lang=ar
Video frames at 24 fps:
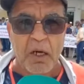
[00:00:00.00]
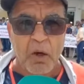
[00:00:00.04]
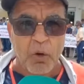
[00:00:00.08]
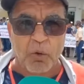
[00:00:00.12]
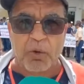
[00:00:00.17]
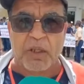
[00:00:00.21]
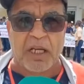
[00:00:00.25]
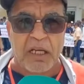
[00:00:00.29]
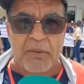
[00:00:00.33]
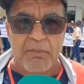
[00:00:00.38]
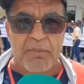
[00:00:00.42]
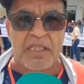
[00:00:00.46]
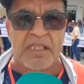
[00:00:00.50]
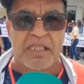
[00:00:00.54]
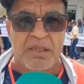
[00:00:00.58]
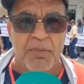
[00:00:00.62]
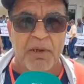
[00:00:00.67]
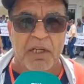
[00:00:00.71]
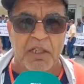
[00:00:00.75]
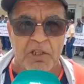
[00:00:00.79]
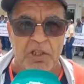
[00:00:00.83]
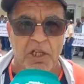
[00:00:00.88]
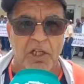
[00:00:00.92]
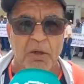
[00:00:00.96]
والله ما
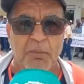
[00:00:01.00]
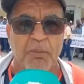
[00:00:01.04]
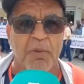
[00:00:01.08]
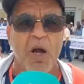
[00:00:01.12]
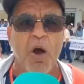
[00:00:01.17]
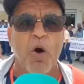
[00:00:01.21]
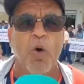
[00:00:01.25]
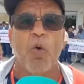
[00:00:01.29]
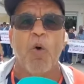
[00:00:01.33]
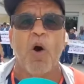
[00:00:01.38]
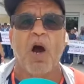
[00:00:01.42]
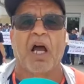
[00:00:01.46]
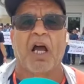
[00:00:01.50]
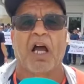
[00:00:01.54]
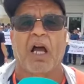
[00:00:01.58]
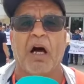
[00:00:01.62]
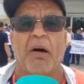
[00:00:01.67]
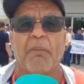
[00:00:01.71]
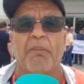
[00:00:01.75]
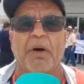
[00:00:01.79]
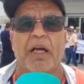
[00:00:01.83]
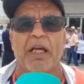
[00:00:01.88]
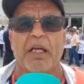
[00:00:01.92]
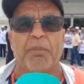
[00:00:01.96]
نسمحش لهم
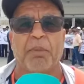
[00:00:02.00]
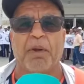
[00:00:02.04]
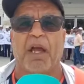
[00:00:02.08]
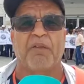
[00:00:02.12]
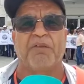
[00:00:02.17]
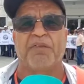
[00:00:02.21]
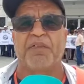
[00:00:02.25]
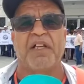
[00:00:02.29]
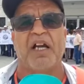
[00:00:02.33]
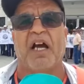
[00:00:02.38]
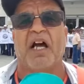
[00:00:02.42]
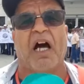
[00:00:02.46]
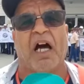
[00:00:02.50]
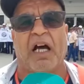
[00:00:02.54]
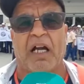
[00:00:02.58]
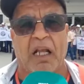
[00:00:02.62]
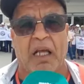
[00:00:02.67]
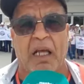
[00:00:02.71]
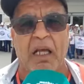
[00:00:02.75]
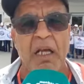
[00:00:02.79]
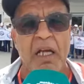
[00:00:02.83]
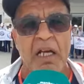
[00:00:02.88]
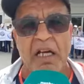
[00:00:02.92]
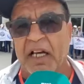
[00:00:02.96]
واخا يبقى فيا
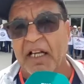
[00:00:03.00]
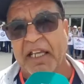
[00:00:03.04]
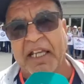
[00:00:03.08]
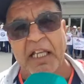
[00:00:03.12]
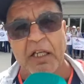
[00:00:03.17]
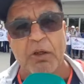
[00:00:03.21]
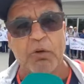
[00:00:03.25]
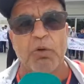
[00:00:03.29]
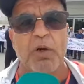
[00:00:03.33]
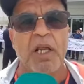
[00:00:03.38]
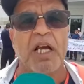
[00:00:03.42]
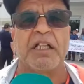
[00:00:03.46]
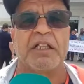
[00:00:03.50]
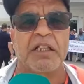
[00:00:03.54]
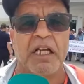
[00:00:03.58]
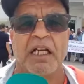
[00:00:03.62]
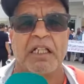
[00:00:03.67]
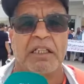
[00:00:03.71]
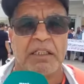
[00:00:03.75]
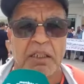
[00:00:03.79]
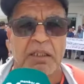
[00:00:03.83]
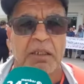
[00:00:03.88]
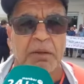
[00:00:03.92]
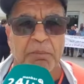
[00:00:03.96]
عرق راه كاين ولادي
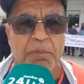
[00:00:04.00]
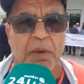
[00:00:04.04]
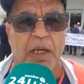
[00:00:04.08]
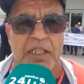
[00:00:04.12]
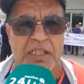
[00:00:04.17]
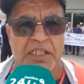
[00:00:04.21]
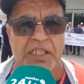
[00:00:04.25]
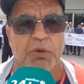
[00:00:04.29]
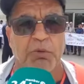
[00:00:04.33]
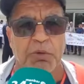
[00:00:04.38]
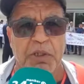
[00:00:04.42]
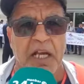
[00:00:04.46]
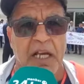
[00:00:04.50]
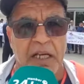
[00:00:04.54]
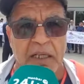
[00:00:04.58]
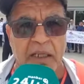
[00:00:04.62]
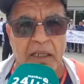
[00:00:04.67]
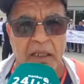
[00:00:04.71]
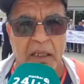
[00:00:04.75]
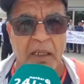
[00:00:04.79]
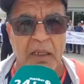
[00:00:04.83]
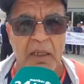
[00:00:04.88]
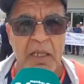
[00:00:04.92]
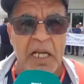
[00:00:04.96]
غادي يبلاصيوني
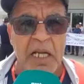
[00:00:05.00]
انايا